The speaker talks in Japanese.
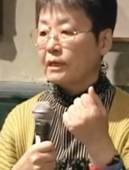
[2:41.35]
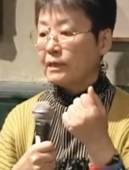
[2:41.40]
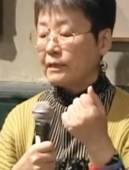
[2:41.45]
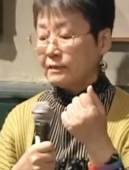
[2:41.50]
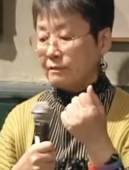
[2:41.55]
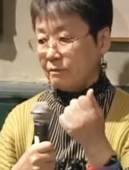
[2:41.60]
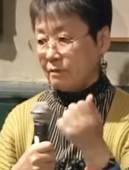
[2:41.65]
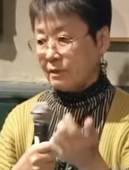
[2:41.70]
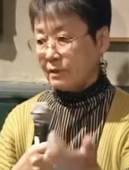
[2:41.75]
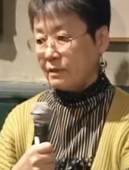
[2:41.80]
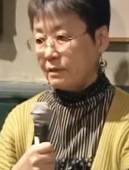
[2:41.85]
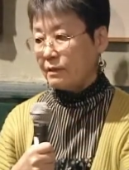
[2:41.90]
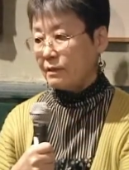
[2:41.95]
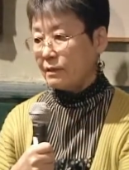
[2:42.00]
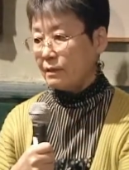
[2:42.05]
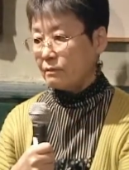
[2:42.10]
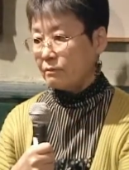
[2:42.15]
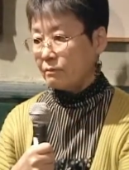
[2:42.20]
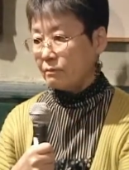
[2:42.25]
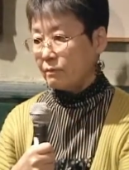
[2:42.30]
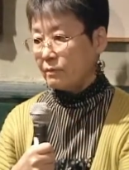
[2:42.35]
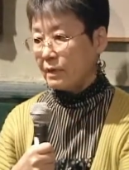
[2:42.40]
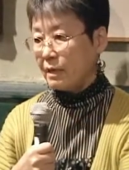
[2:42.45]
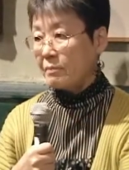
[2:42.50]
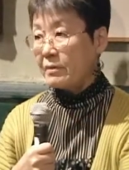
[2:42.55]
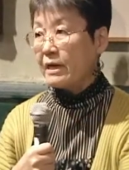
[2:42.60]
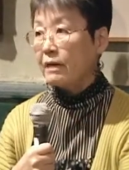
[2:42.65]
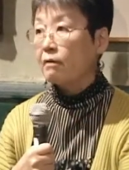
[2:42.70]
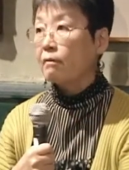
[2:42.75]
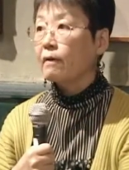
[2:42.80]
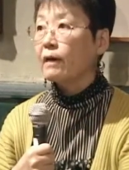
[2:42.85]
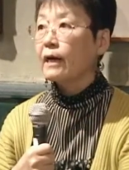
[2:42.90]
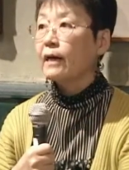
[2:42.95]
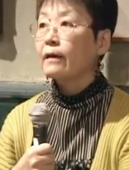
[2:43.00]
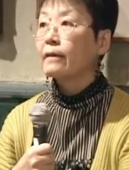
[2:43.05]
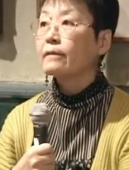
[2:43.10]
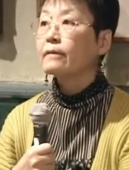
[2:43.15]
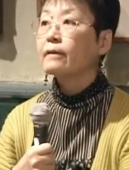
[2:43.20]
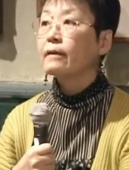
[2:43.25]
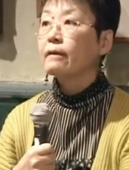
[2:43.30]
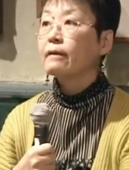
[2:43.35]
それからあの名前を変えて